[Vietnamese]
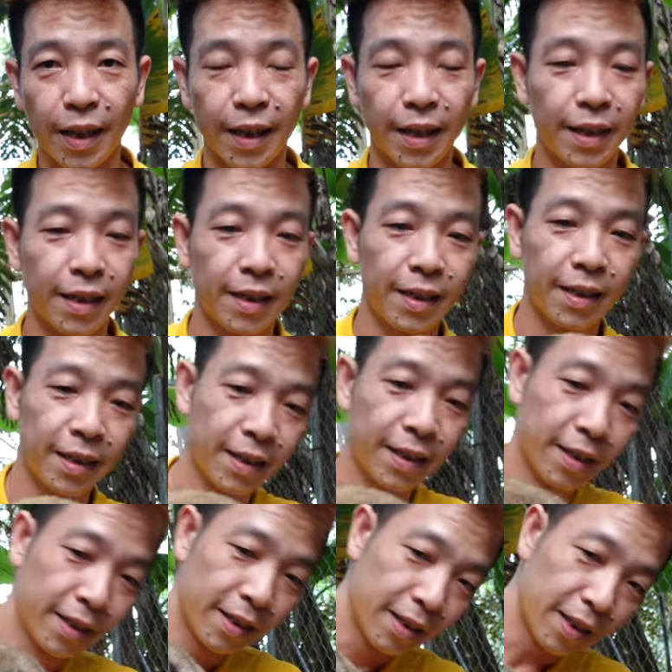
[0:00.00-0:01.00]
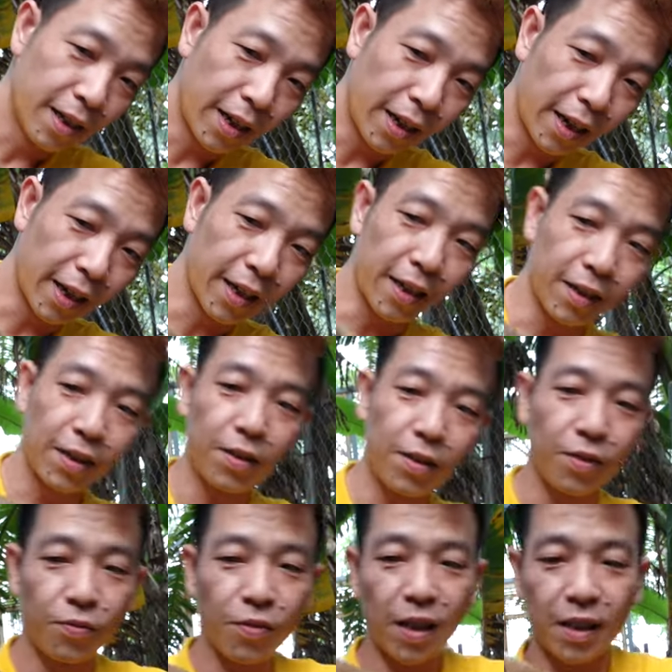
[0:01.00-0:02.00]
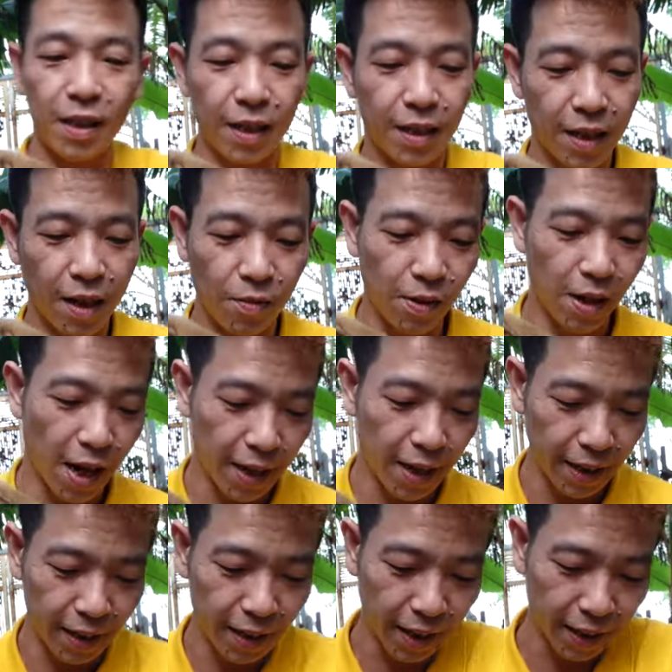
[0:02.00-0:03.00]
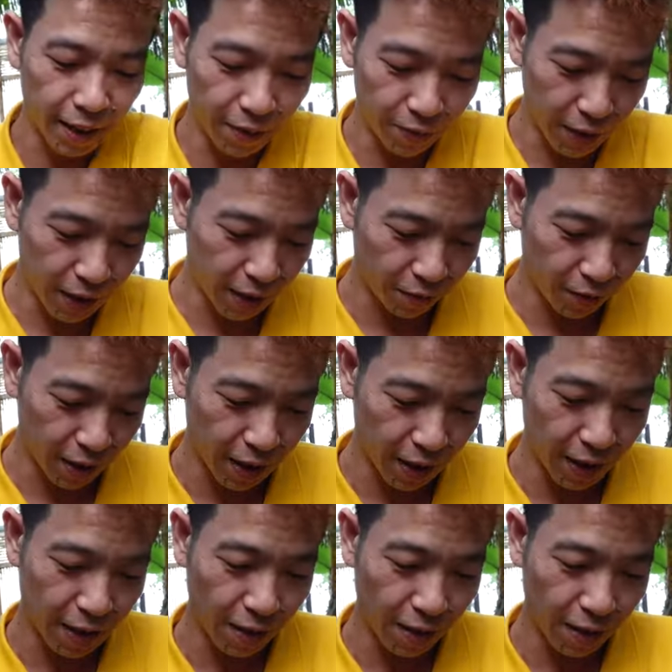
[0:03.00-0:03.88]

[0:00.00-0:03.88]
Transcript: này nó bắt luôn được rồi chờ vaccine à, xong mũi hai là có thể bắt